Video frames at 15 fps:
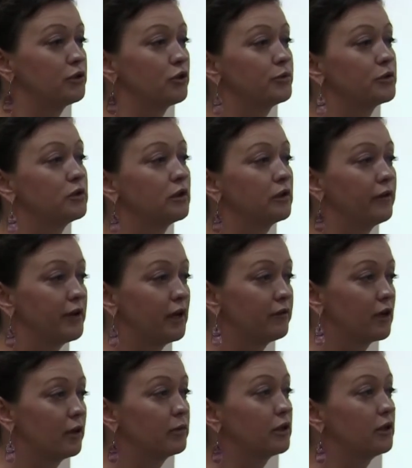собственно говоря, в
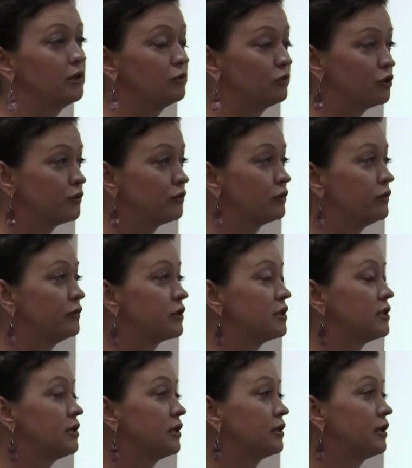рамках летучего
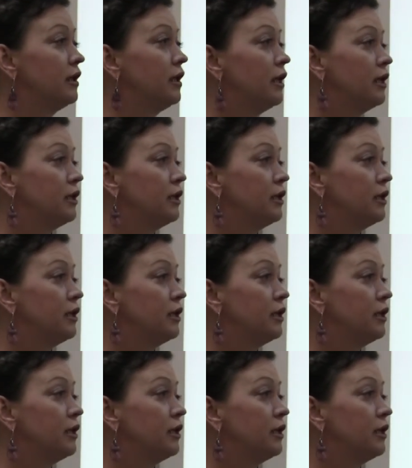университета